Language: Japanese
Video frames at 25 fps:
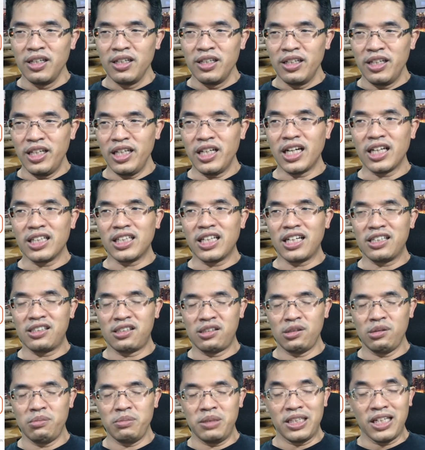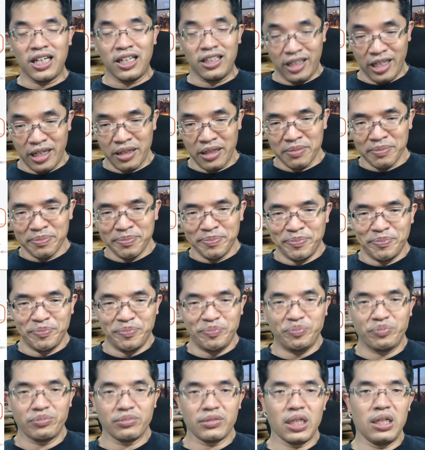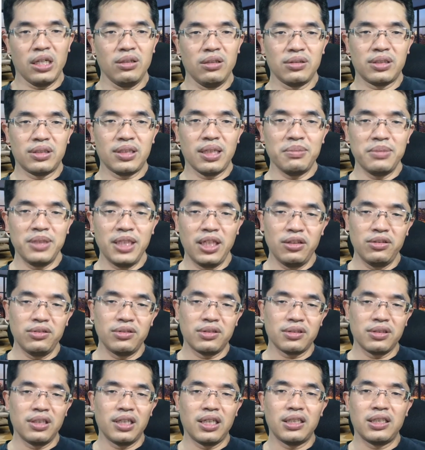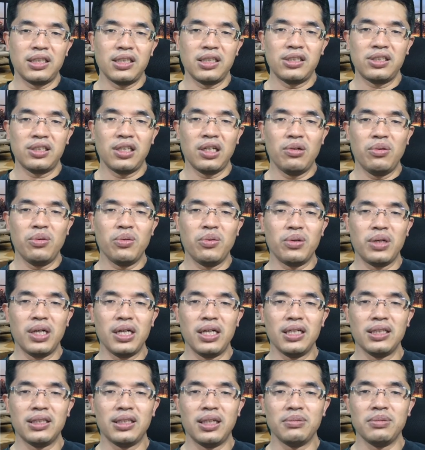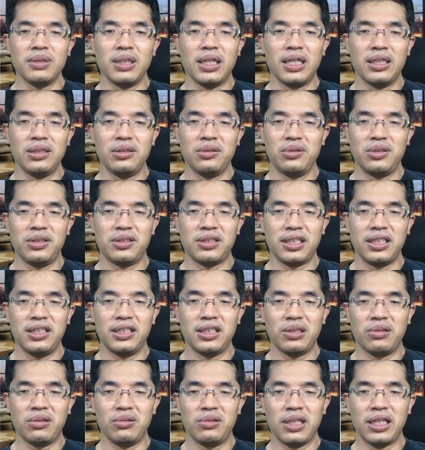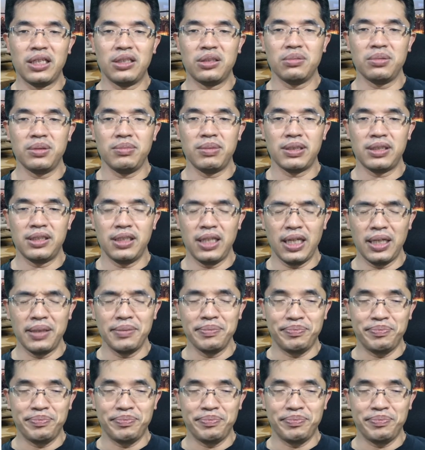以下多数みたいなね、あの、サムネイルの作り方した方が多分反応率はいいんだろうなと思いますね。